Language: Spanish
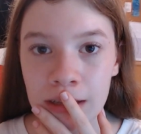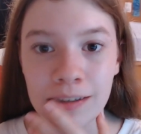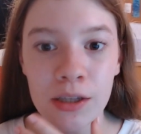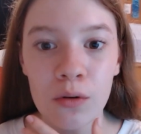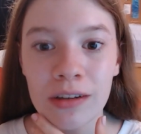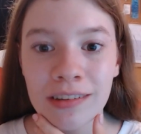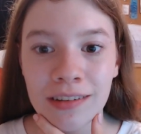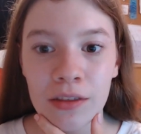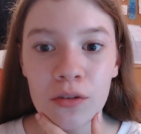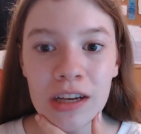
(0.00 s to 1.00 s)
Es que tengo la
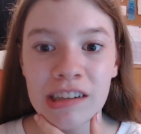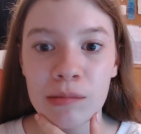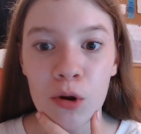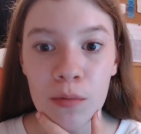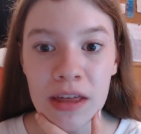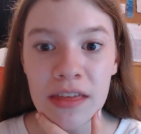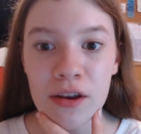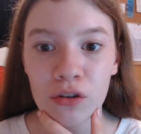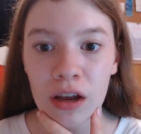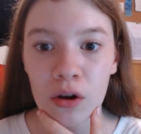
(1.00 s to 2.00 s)
sensación de que se me olvida
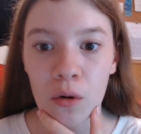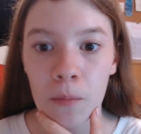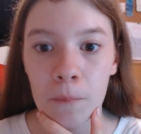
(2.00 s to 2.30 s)
deciros algo.